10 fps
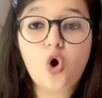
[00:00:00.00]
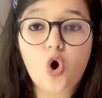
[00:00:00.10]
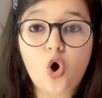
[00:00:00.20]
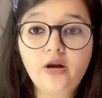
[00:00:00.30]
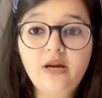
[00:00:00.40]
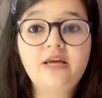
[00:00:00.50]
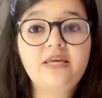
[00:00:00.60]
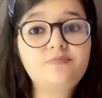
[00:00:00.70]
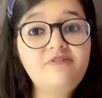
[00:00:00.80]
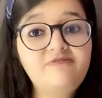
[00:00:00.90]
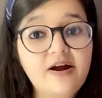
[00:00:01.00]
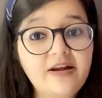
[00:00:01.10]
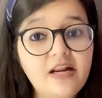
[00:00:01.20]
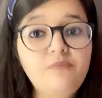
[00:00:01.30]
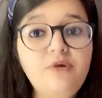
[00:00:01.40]
और इसमें
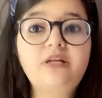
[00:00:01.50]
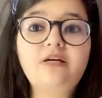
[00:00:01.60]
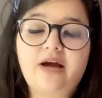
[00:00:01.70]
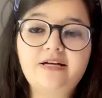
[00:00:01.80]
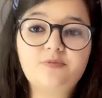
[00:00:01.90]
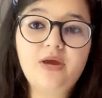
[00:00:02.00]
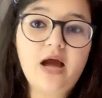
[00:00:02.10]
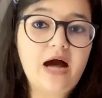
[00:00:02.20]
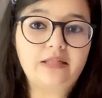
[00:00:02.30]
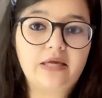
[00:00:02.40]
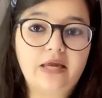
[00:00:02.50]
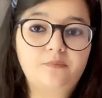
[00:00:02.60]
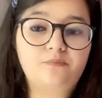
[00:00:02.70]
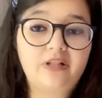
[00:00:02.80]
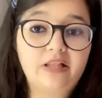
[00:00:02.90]
फंडामेंटल राइट्स भी आते हैं
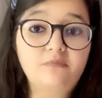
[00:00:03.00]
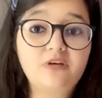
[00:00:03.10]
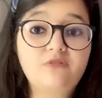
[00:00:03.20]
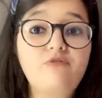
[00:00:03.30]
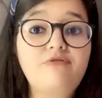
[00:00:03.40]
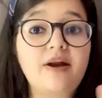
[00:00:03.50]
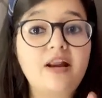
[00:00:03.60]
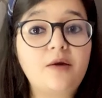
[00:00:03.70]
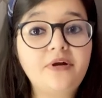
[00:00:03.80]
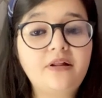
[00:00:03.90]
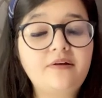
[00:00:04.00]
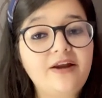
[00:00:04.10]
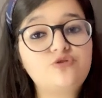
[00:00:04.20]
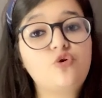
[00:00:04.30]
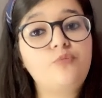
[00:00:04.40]
मतलब कि वो फंडामेंटल
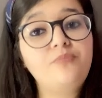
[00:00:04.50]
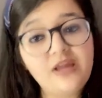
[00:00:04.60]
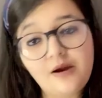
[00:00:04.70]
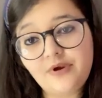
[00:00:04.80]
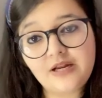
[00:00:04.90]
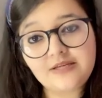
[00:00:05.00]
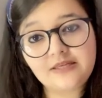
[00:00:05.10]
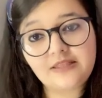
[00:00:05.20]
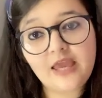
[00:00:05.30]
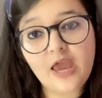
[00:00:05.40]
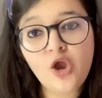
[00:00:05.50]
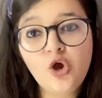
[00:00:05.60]
राइट्स को भी अमेंड कर सकती हैं